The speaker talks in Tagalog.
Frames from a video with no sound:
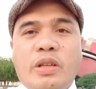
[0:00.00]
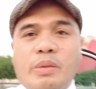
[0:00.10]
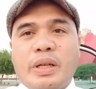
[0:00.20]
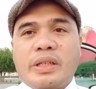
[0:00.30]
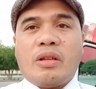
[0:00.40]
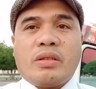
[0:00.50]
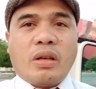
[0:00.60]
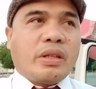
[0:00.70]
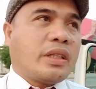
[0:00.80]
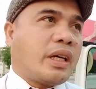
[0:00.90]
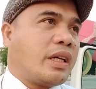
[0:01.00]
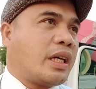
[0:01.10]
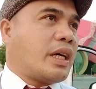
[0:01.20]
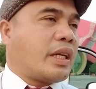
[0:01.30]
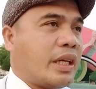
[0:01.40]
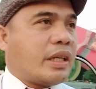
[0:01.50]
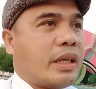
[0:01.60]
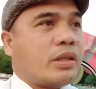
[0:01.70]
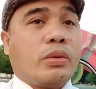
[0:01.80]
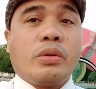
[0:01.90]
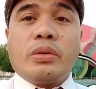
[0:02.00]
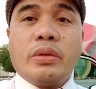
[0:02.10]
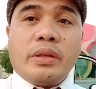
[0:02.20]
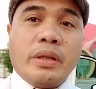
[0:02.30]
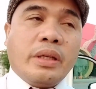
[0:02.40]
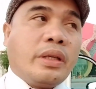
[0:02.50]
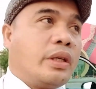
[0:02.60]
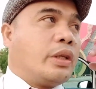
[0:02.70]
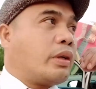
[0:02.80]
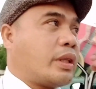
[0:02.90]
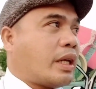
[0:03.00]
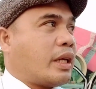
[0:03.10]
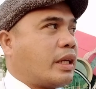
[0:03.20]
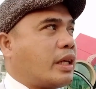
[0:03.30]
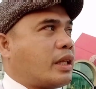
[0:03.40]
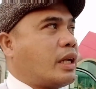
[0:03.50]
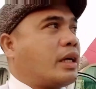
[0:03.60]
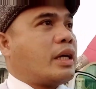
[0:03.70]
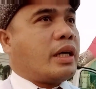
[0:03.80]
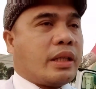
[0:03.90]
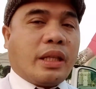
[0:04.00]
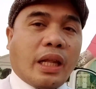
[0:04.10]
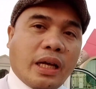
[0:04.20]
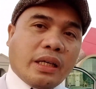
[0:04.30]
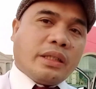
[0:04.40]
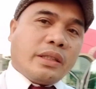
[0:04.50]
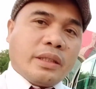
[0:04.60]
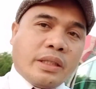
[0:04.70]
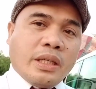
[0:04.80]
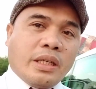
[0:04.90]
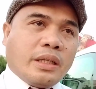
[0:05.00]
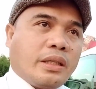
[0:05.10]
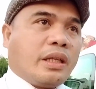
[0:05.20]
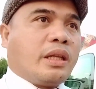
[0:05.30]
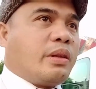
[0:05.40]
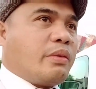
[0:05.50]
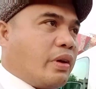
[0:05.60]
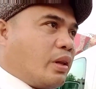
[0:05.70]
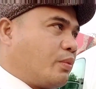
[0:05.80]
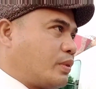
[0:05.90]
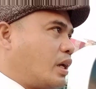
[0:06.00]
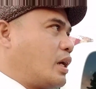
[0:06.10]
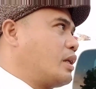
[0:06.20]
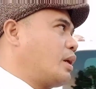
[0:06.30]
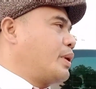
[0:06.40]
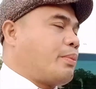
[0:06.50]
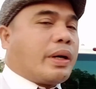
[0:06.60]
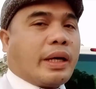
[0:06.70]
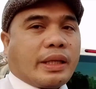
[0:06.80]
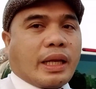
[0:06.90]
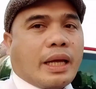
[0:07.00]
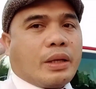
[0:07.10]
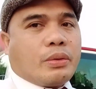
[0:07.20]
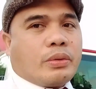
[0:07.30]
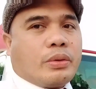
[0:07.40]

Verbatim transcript: nyo namang downtown ng Katara area. So, hmm, yung Katara area talaga, talagang dinidevelop talaga nila, pinapaganda lalo.